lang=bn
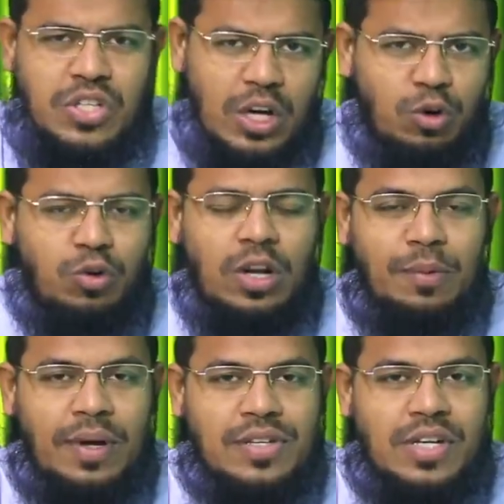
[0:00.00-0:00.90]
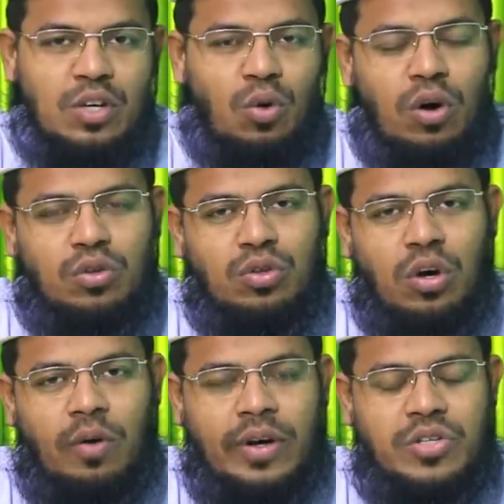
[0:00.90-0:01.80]
যে কোনো নামাজেই ওয়াক্ত
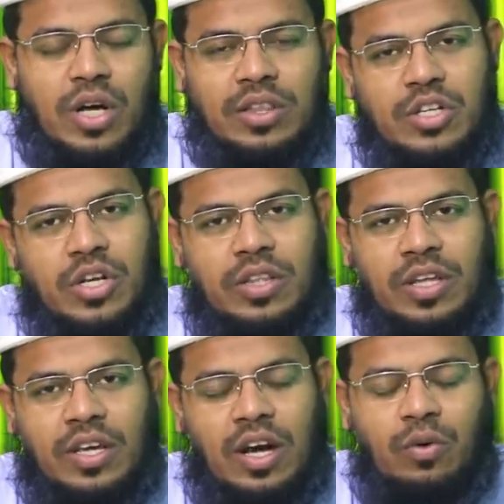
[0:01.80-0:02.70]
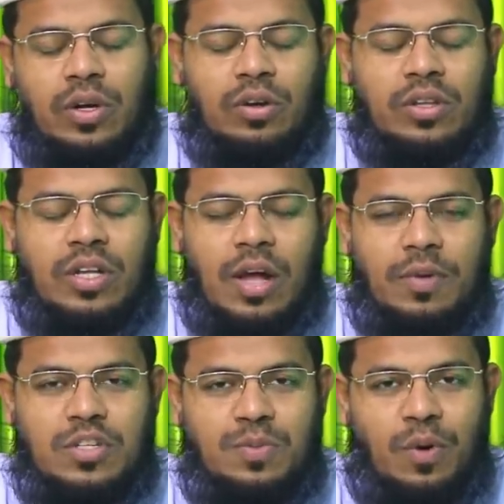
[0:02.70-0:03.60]
হওয়ার সাথে সাথেই আওয়াল অক্তে
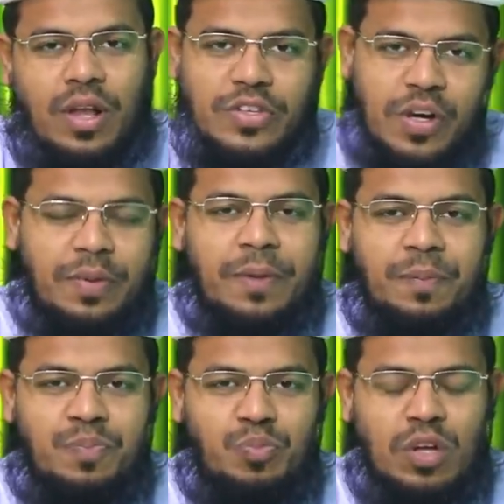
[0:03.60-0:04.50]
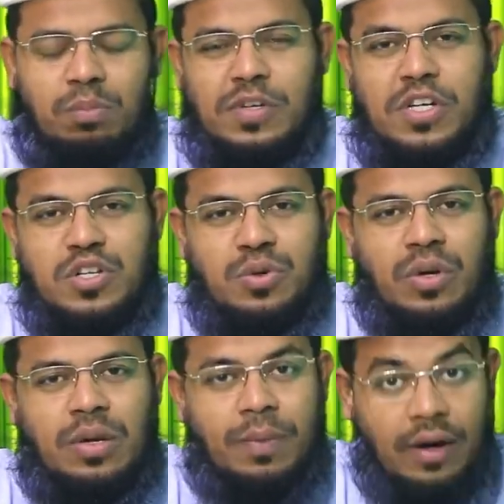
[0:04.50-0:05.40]
নামাজ পড়া যাবে বিশেষ
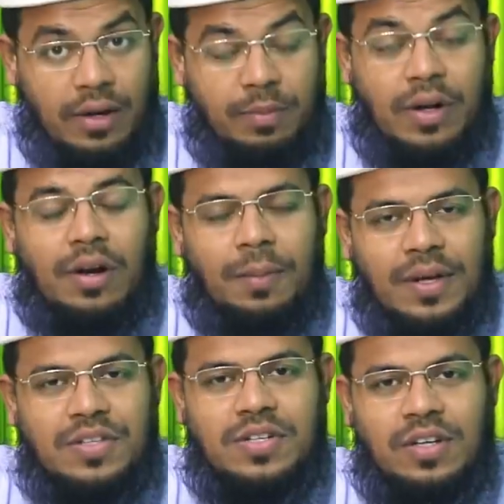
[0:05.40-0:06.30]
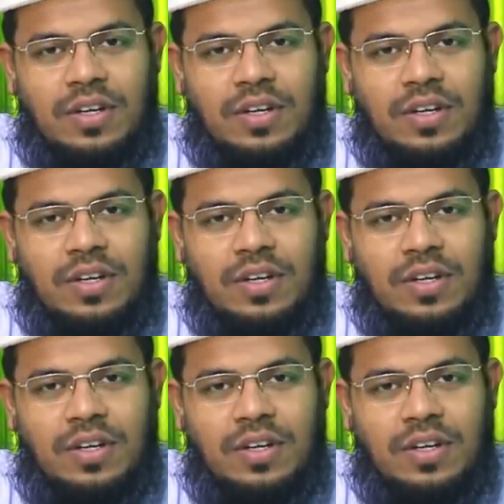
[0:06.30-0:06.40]
করে মাগরিবের নামাজ